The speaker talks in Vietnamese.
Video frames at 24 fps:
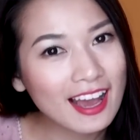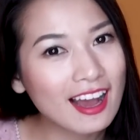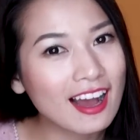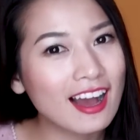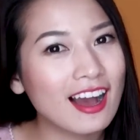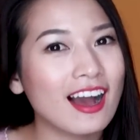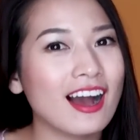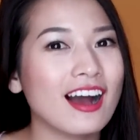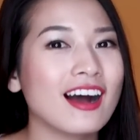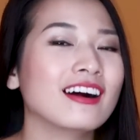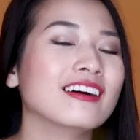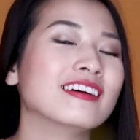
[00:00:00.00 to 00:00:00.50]

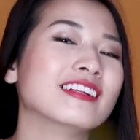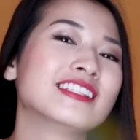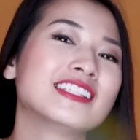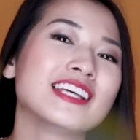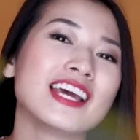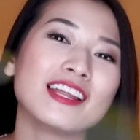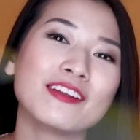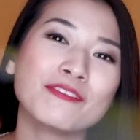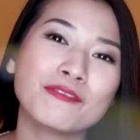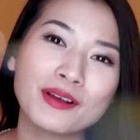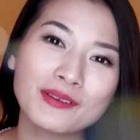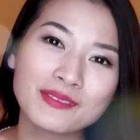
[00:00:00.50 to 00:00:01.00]
à, ở
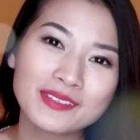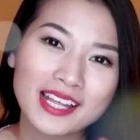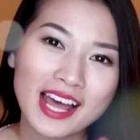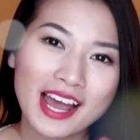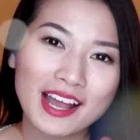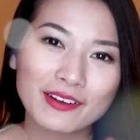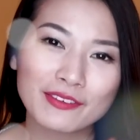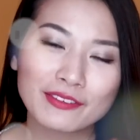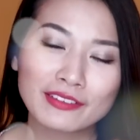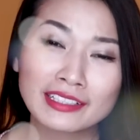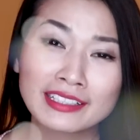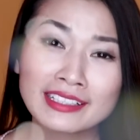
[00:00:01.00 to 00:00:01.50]
trên
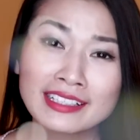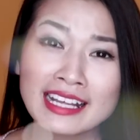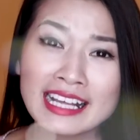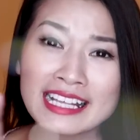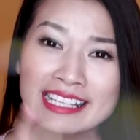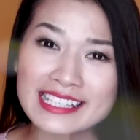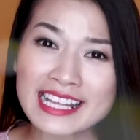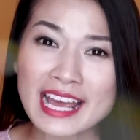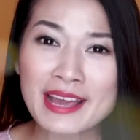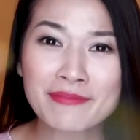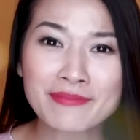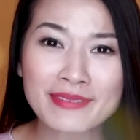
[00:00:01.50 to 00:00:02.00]
website của Ly để
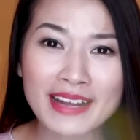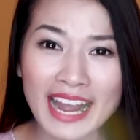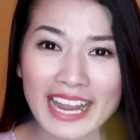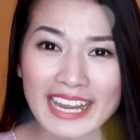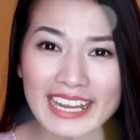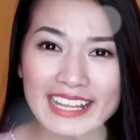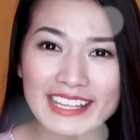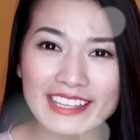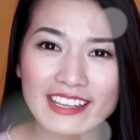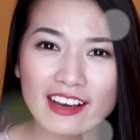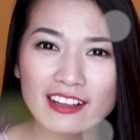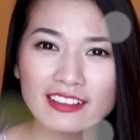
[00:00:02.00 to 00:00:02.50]
xem ngay
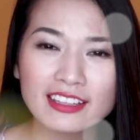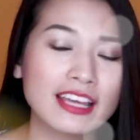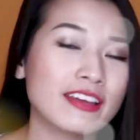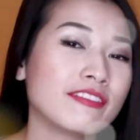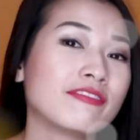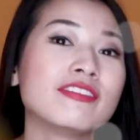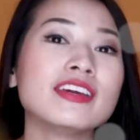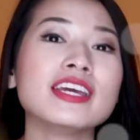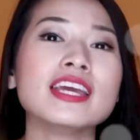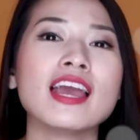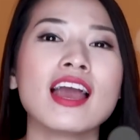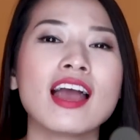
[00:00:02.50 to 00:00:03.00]
đi nhá Tại
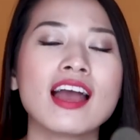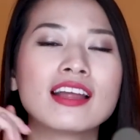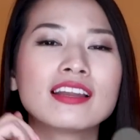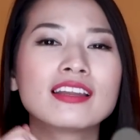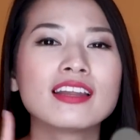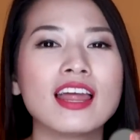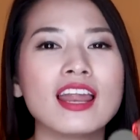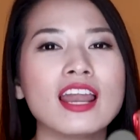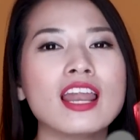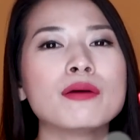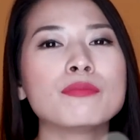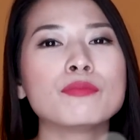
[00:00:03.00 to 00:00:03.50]
vì
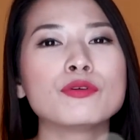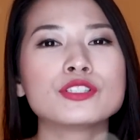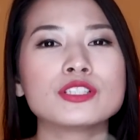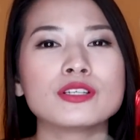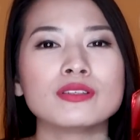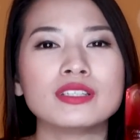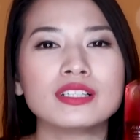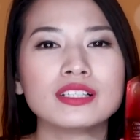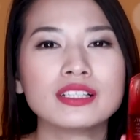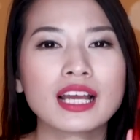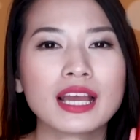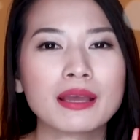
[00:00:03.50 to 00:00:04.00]
đấy là một
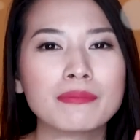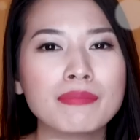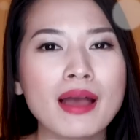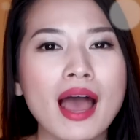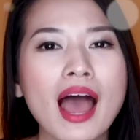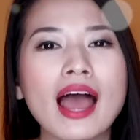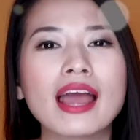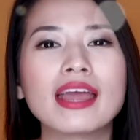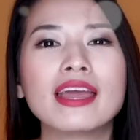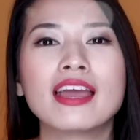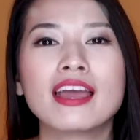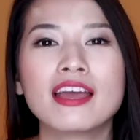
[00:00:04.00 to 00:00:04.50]
trong những cái
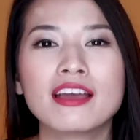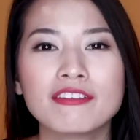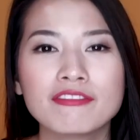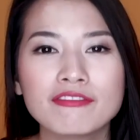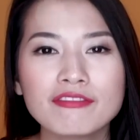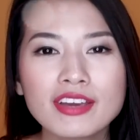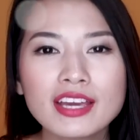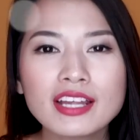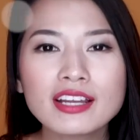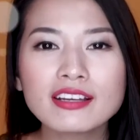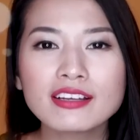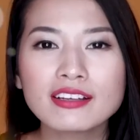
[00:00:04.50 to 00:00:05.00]
bài
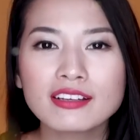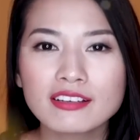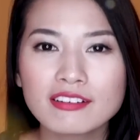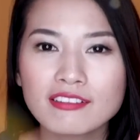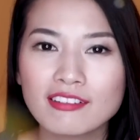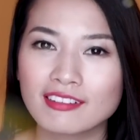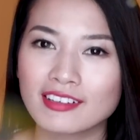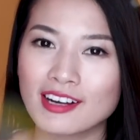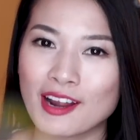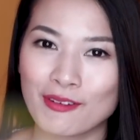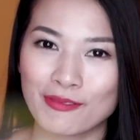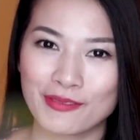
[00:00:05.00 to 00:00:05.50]
viết
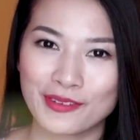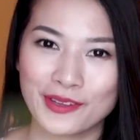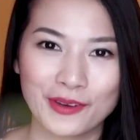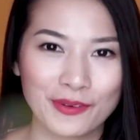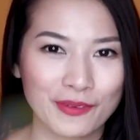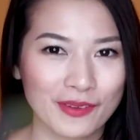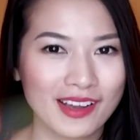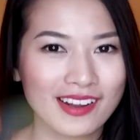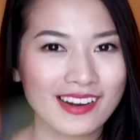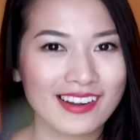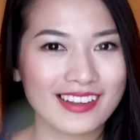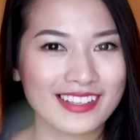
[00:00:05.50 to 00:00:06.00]
được đọc
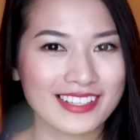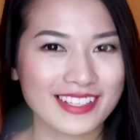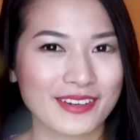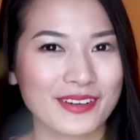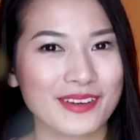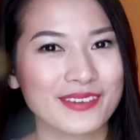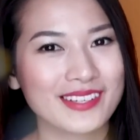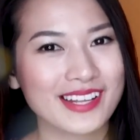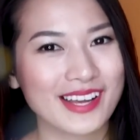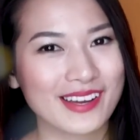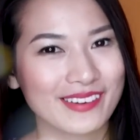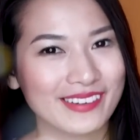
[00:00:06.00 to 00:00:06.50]
nhiều nhất ở trên
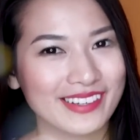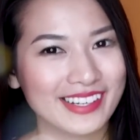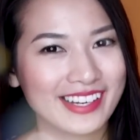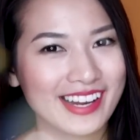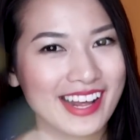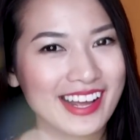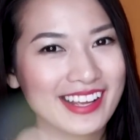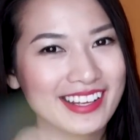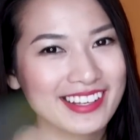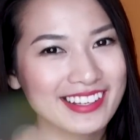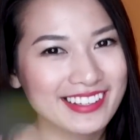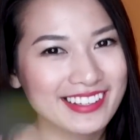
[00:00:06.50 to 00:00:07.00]
website của Ly đấy